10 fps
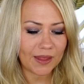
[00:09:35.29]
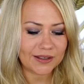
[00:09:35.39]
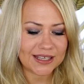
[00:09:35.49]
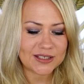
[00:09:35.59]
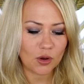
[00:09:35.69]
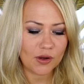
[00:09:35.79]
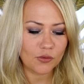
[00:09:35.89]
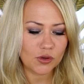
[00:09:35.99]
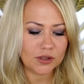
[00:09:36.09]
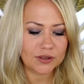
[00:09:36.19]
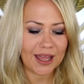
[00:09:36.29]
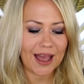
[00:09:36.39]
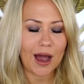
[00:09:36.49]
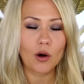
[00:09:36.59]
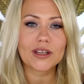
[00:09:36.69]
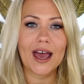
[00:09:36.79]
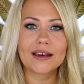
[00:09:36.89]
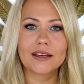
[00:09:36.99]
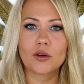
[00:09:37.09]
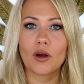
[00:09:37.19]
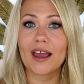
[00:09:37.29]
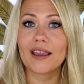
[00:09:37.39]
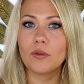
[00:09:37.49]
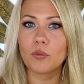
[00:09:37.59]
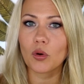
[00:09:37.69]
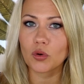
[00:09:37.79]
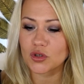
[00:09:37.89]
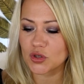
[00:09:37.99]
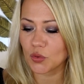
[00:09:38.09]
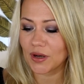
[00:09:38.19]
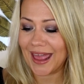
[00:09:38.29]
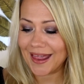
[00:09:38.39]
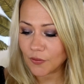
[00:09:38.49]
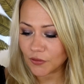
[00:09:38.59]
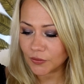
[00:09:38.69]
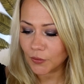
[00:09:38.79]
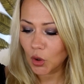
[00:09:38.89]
Das soll wohl der hauteigenen Kollagenproduktion helfen